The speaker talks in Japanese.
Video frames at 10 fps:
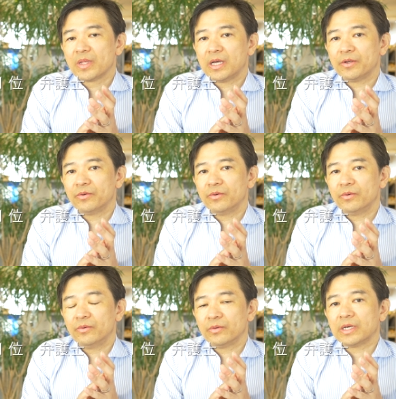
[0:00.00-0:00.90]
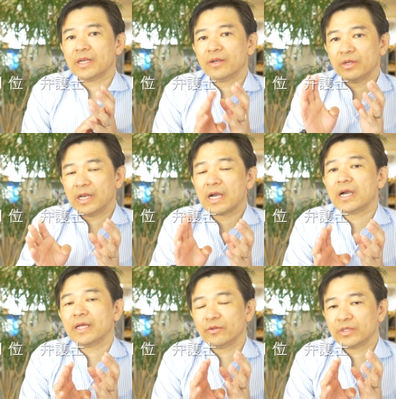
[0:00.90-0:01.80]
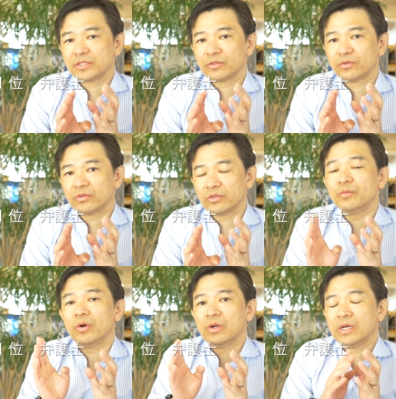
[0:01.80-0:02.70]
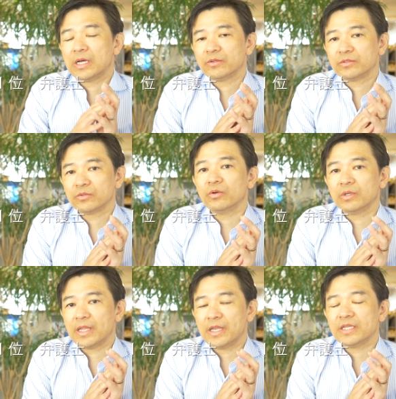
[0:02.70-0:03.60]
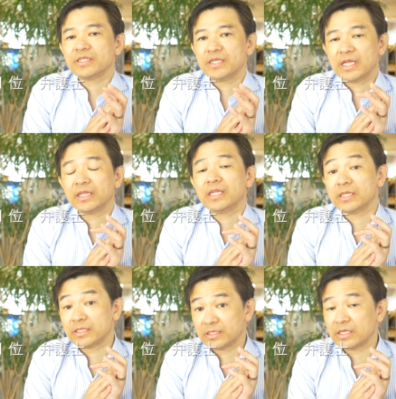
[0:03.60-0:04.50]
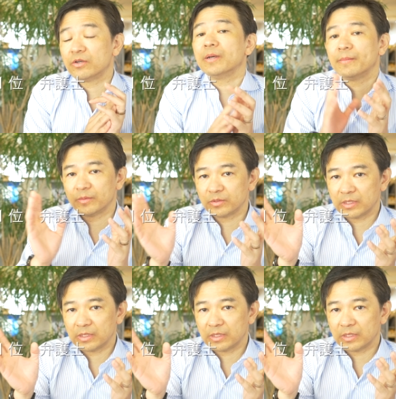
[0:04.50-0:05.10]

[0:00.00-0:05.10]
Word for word: あのお金にならないような仕事っていうのもあのすごくね熱心にやってらっしゃるのは